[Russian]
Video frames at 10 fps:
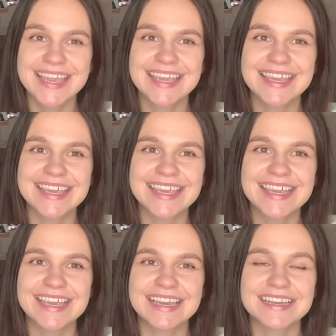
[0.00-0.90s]

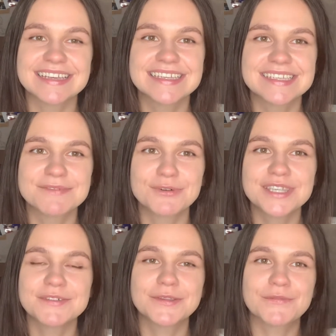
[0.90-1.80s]
И
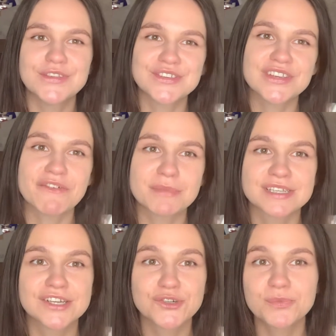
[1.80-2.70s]
Сегодня в этом видео я вам
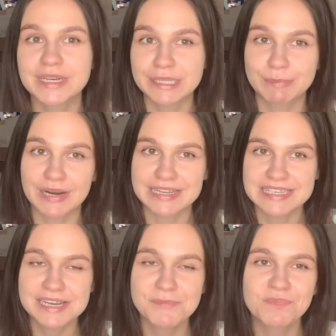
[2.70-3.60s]
расскажу про этот
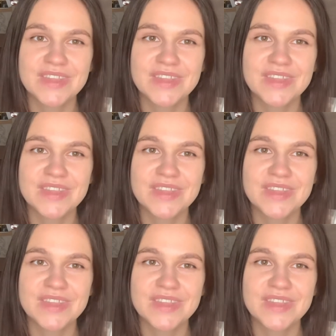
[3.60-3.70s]
праздник.